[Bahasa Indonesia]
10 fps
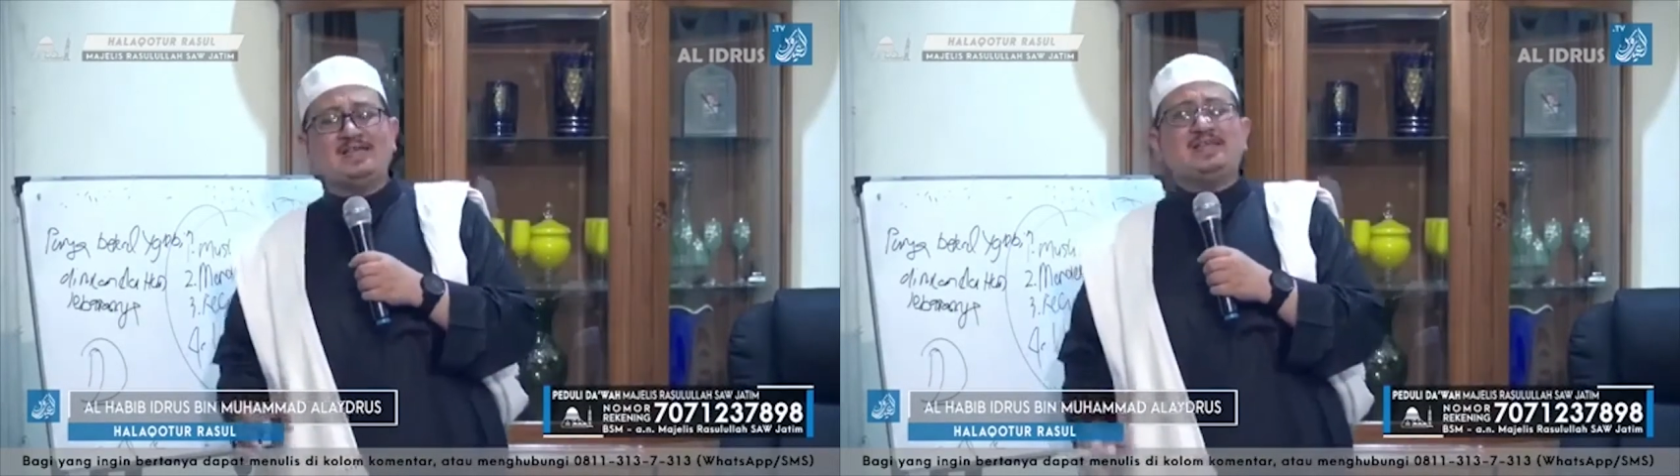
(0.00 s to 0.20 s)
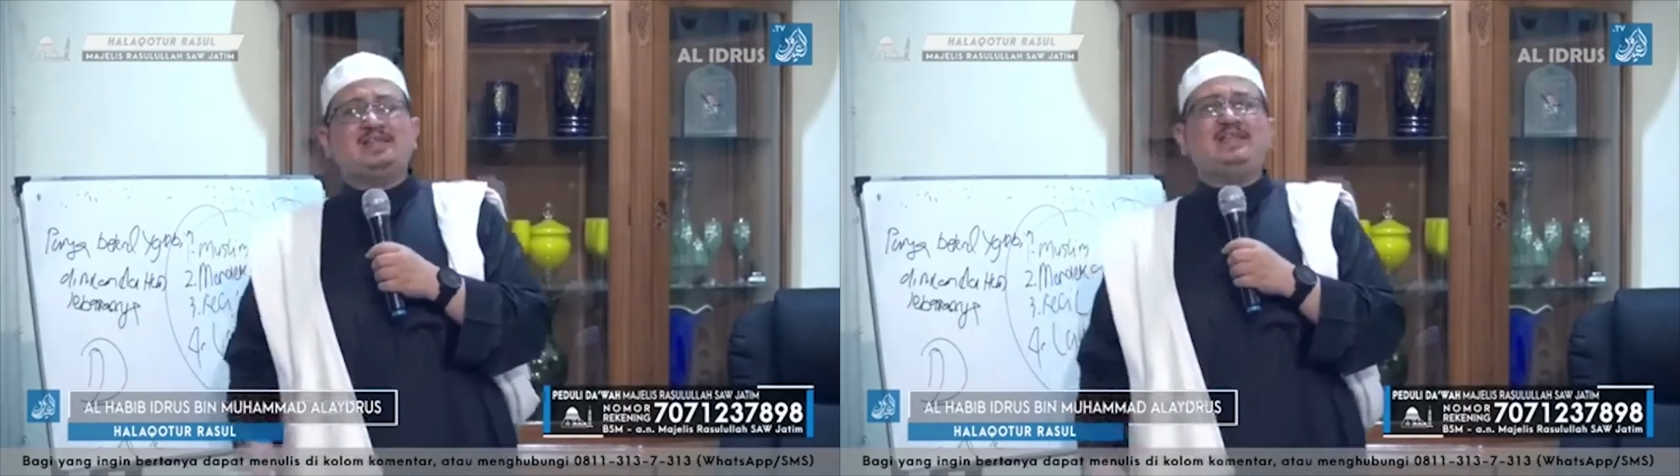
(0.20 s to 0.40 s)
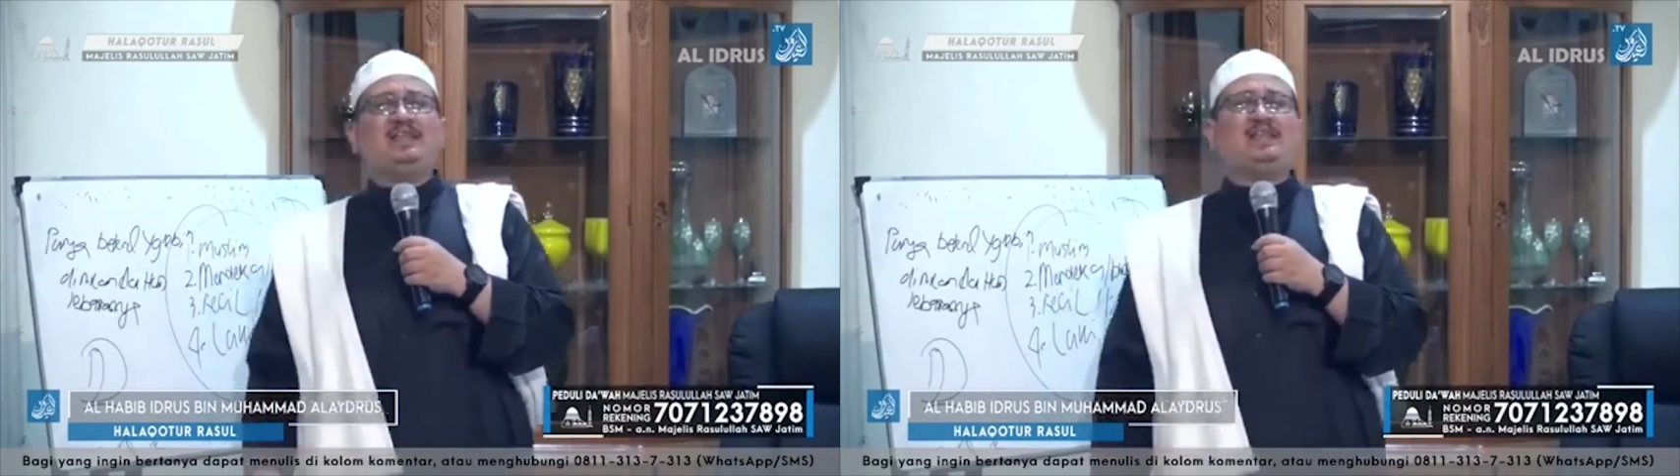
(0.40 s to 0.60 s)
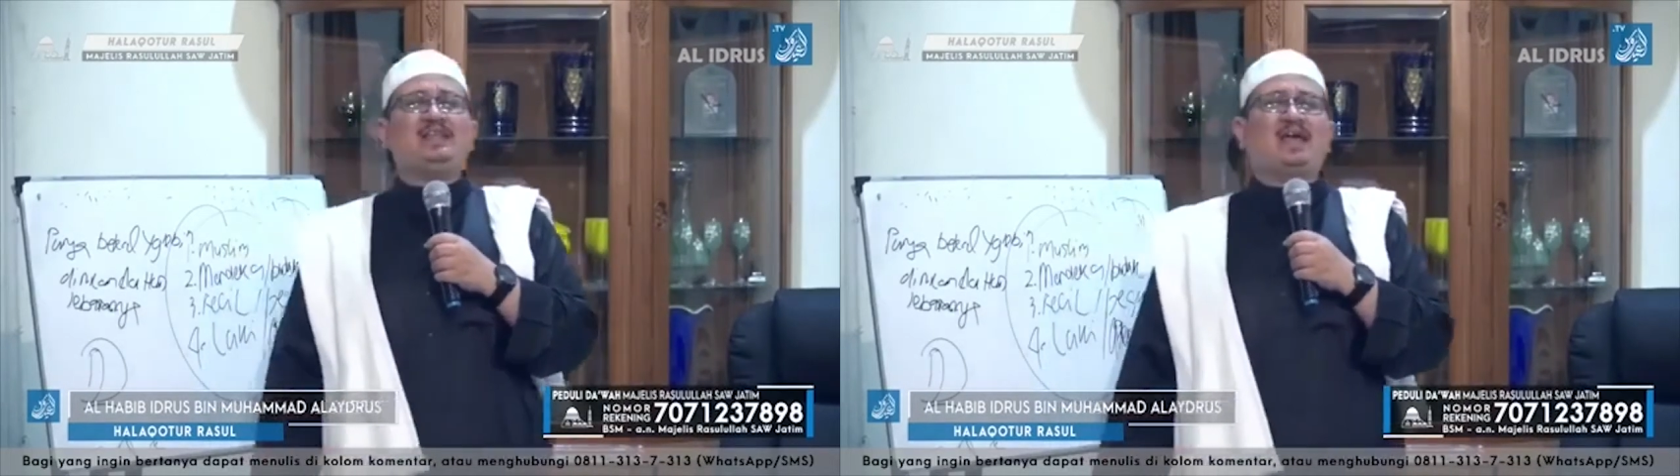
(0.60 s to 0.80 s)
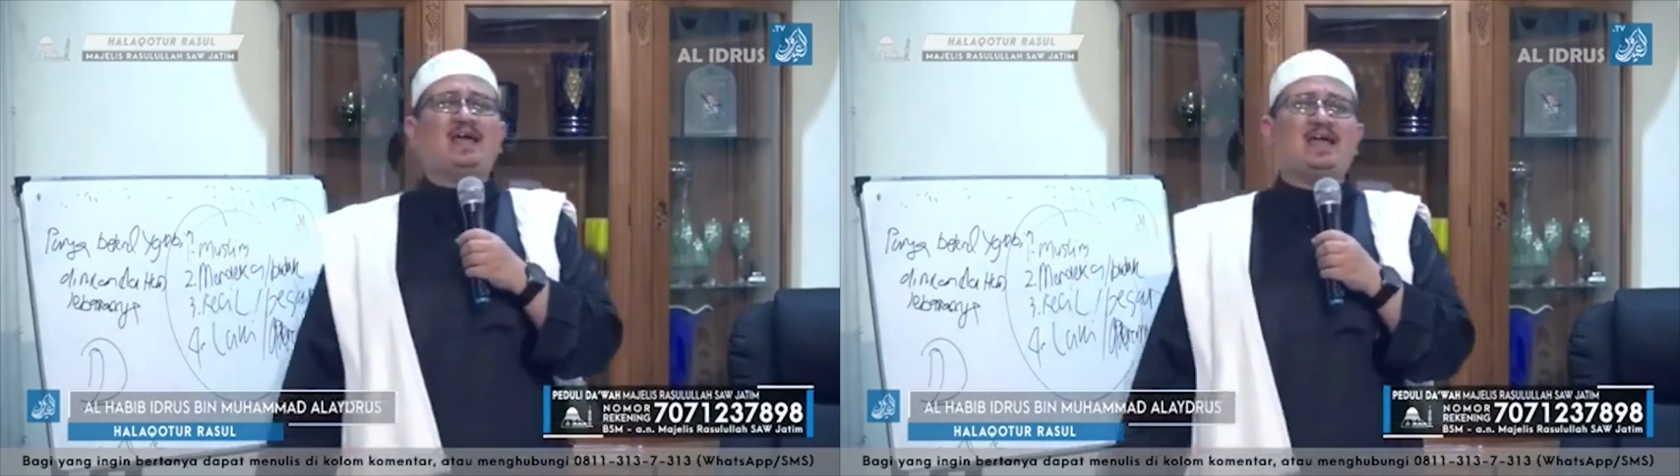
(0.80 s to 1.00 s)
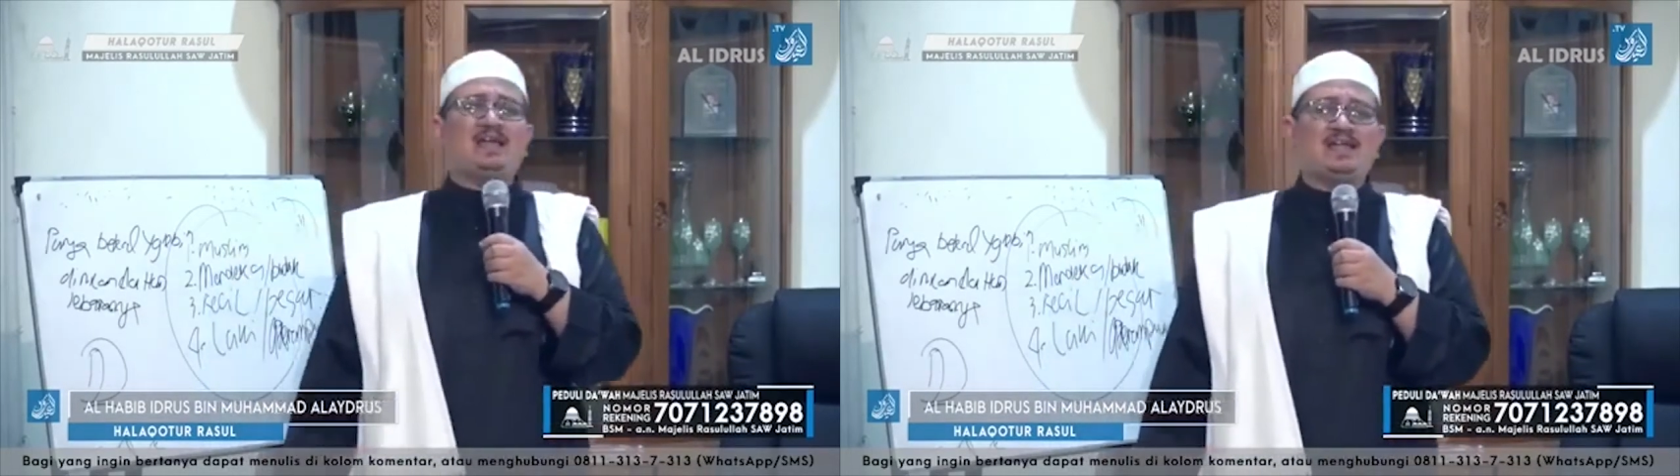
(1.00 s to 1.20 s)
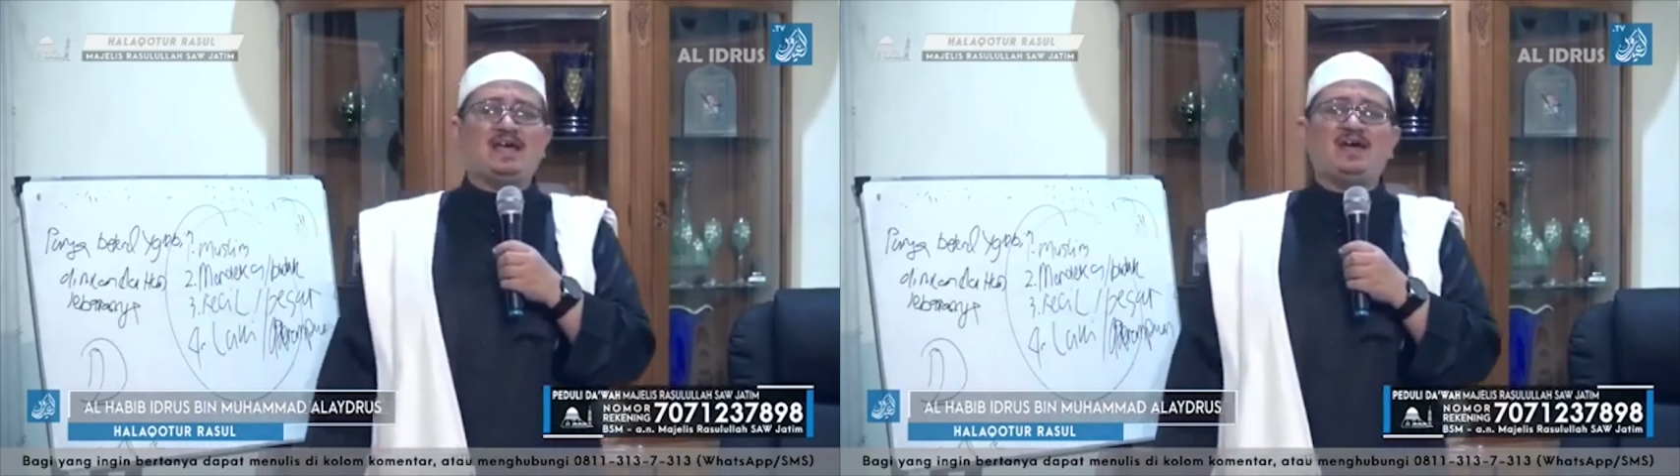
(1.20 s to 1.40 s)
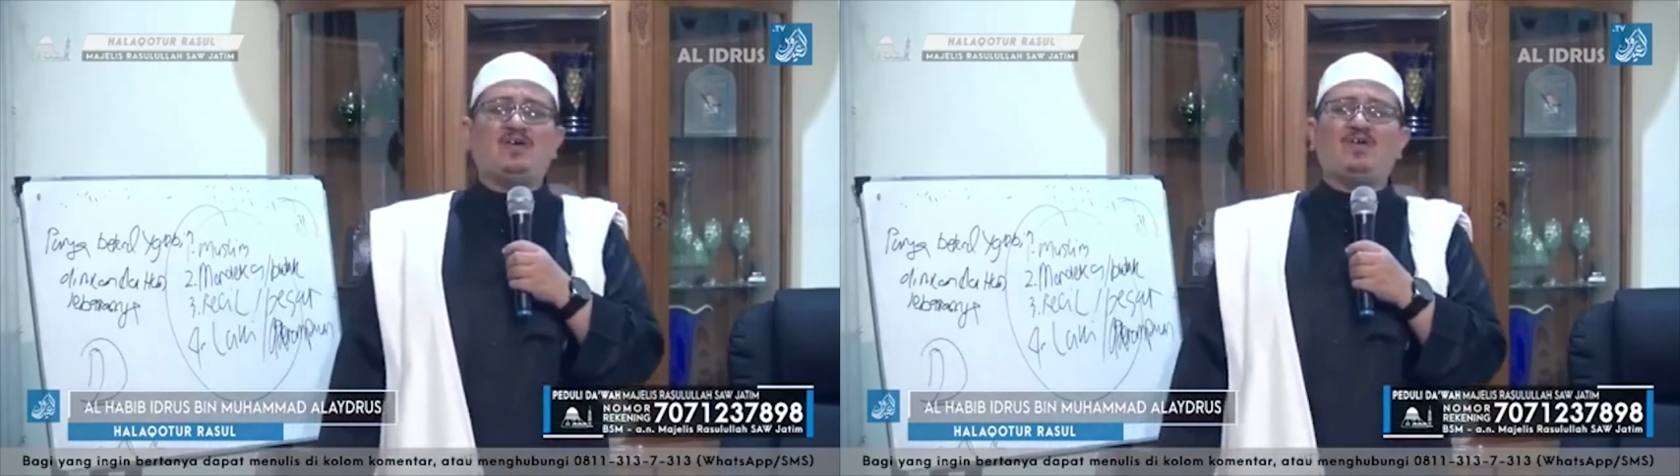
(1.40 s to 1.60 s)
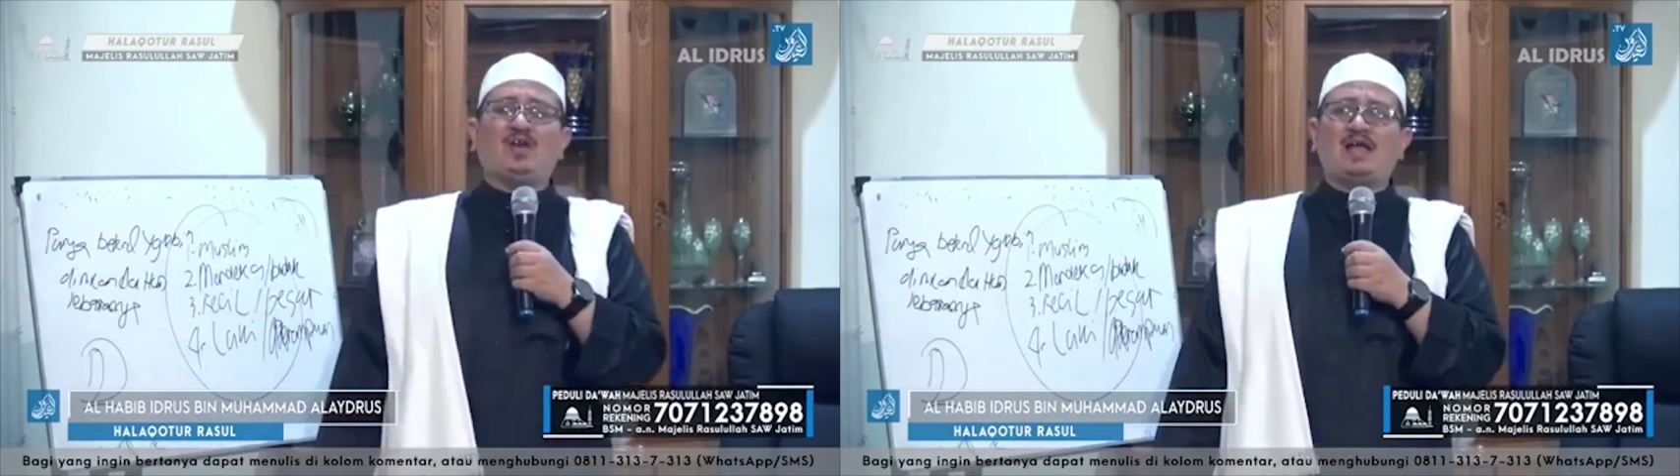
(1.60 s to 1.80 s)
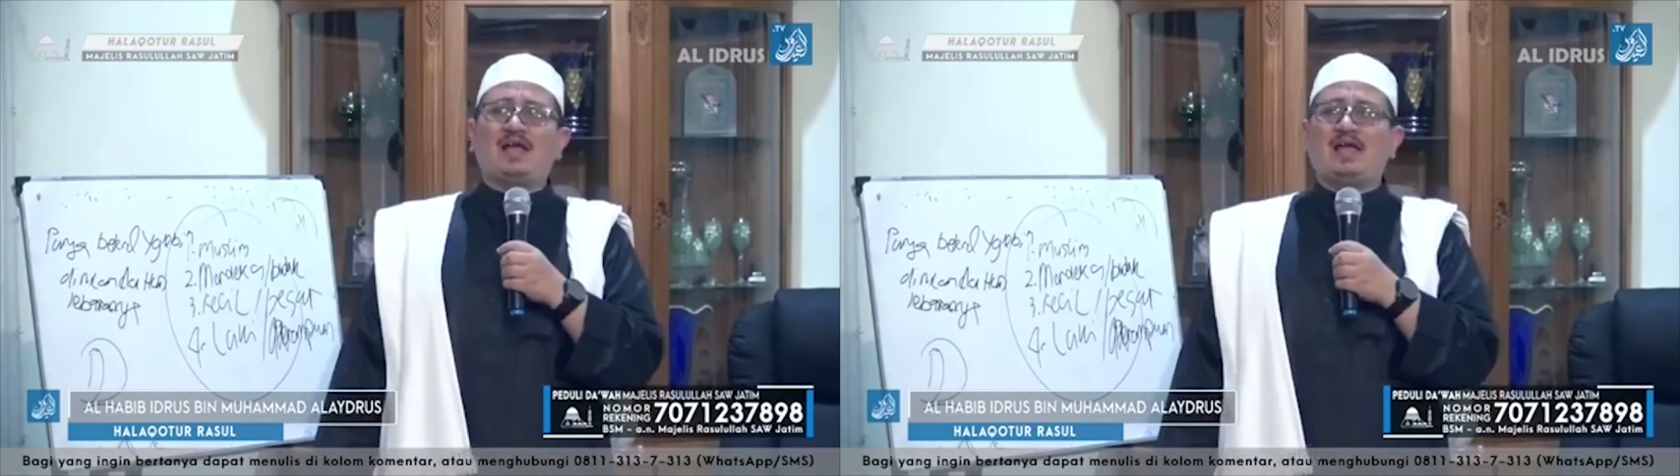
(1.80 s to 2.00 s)
tidak ada
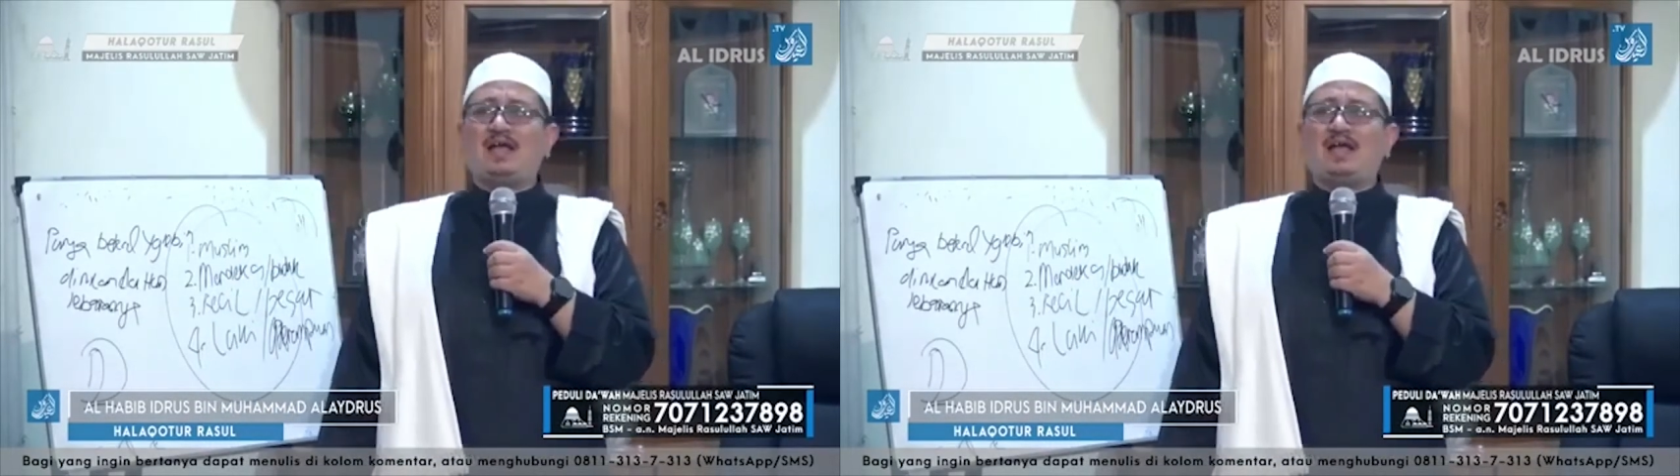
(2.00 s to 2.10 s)
orang